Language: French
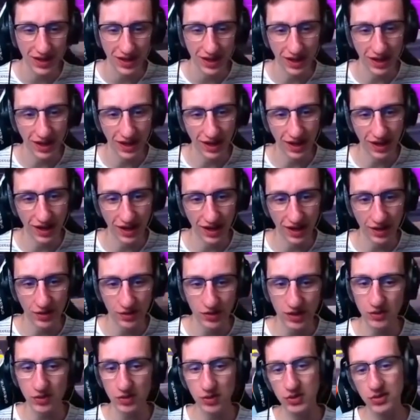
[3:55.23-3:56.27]
Euh, au
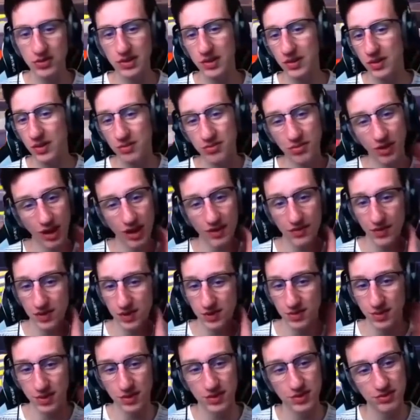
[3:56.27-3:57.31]
niveau du... ouais,
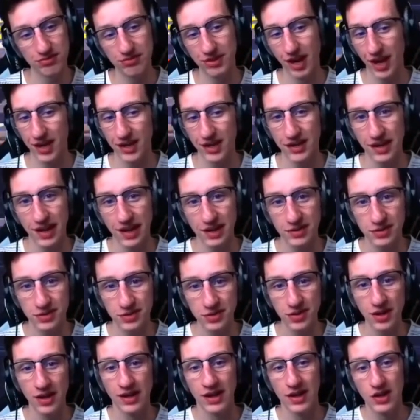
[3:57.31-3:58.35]
franchement, y a rien à dire
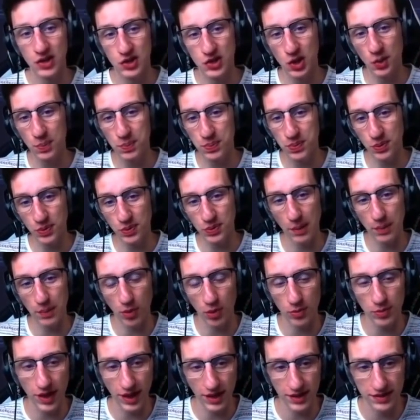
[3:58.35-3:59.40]
là-dessus. Champion de la
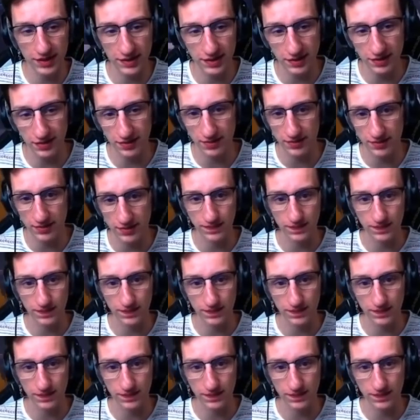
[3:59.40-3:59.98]
première édition.